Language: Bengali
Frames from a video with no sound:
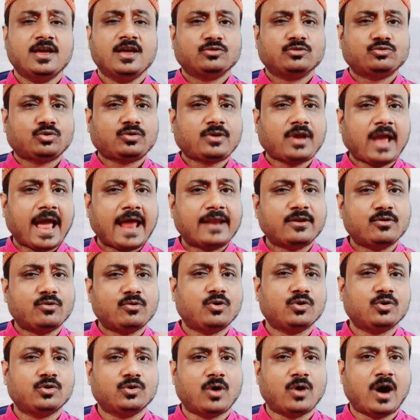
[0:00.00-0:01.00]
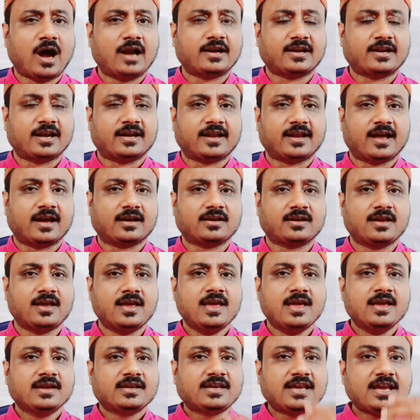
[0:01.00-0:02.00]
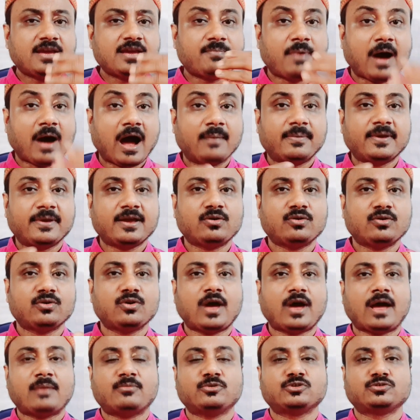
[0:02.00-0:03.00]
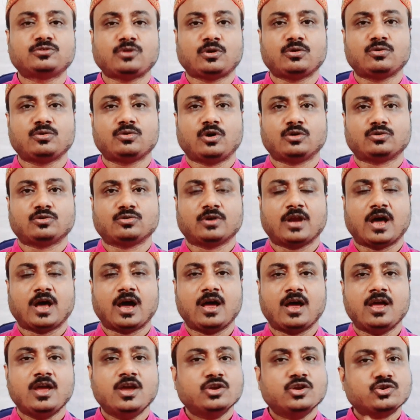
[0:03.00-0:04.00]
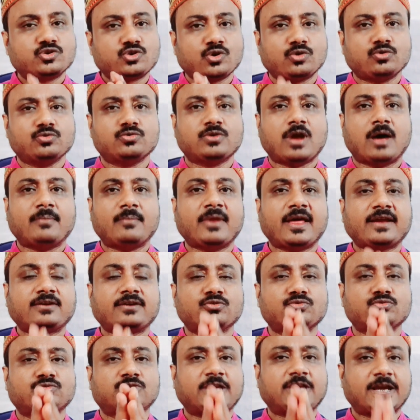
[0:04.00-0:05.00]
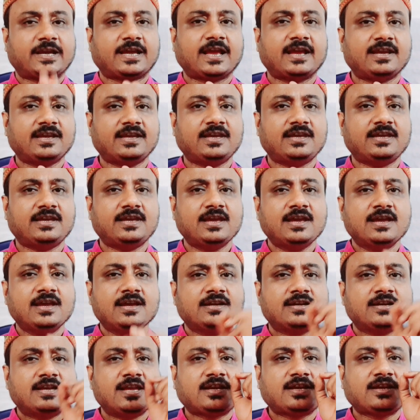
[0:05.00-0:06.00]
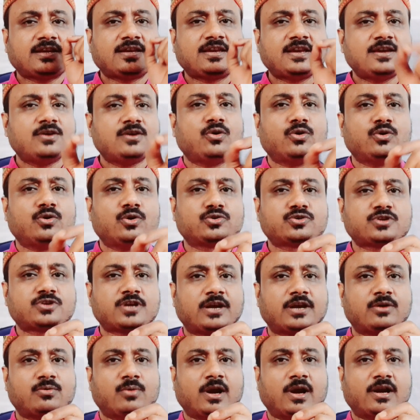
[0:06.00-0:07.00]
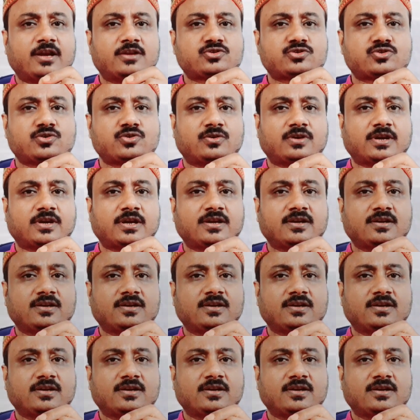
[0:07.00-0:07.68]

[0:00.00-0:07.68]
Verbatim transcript: তো কেন হলো হার্ট অ্যাটাক কীভাবে হলো এমনতর ঘটনা চলুন আমরা একটু দেখে নিই ঠিক কী হলো শ্রেন ওয়ানের সঙ্গে